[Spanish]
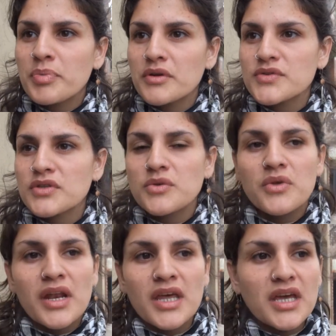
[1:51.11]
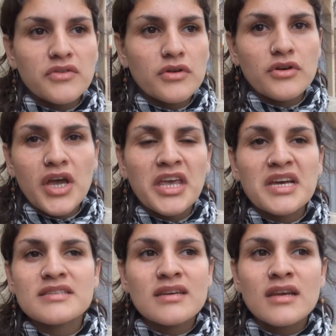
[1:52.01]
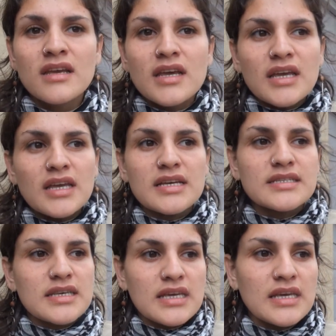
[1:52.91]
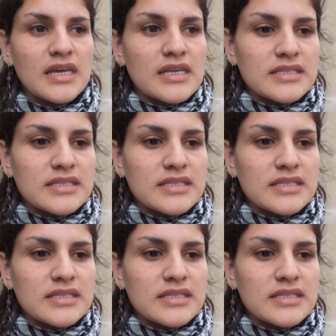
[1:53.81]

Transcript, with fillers: pero sin dudar de que esto es lo que hay que hacer y que si,